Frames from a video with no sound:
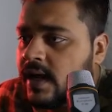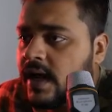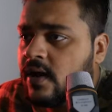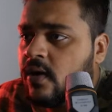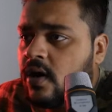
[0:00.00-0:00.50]

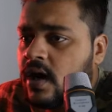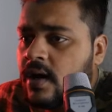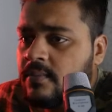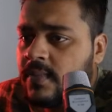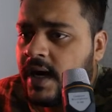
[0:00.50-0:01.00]
एक और
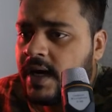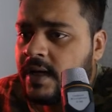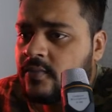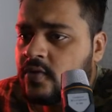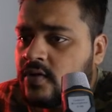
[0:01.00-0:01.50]
हम ब्लेंडिंग
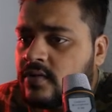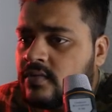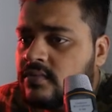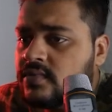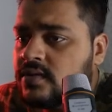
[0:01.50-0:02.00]
मोड
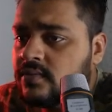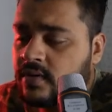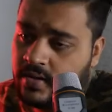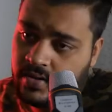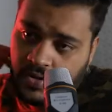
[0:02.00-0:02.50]

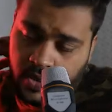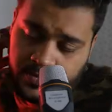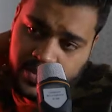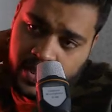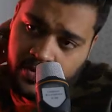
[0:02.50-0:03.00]
ड्रॉप
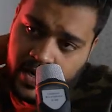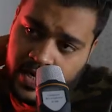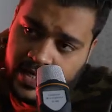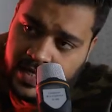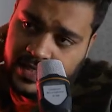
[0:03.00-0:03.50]
शेडो ऐड
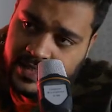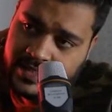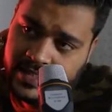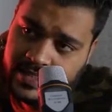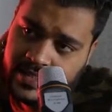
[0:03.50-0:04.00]
करेंगे
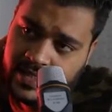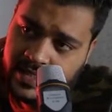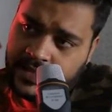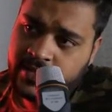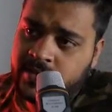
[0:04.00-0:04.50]
इसके अंदर
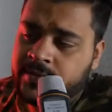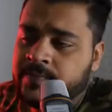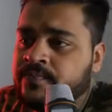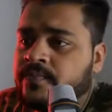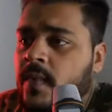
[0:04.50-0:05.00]

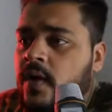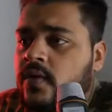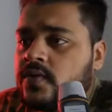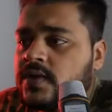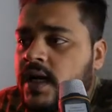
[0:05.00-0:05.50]
और
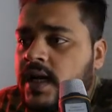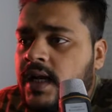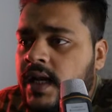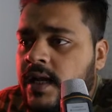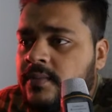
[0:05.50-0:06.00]
उसका कलर
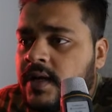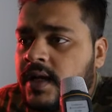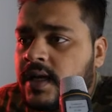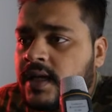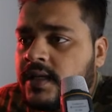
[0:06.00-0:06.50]
हम
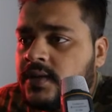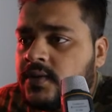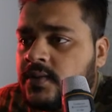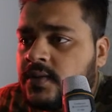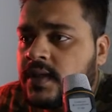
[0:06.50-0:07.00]
रखेंगे
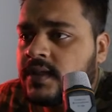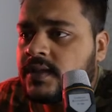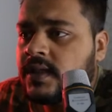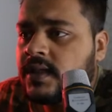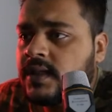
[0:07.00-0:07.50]
थोड़ा
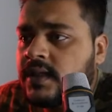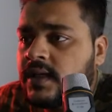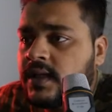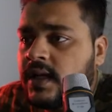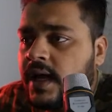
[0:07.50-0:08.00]
सा
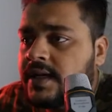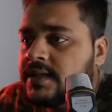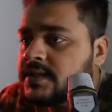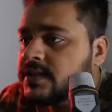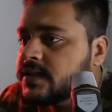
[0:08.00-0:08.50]
लाइट